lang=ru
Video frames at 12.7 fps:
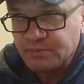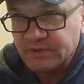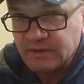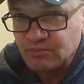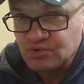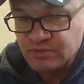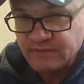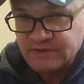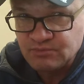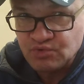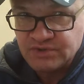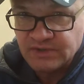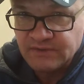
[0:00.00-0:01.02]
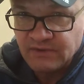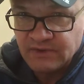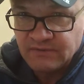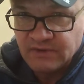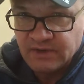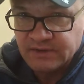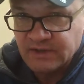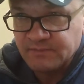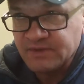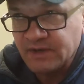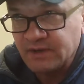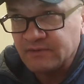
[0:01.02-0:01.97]
потому что, возможно, 2-2, там
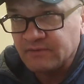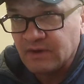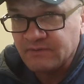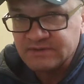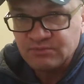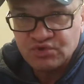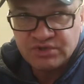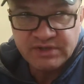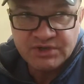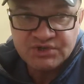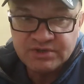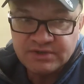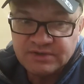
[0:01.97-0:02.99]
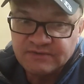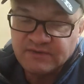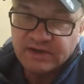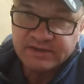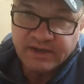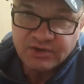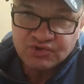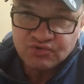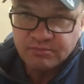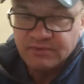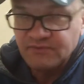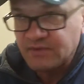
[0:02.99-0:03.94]
3-2, возможно, даже и 2-3,
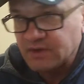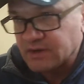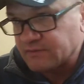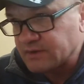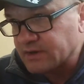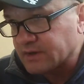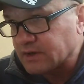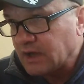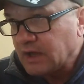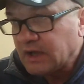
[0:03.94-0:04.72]
что Бенфика выиграет.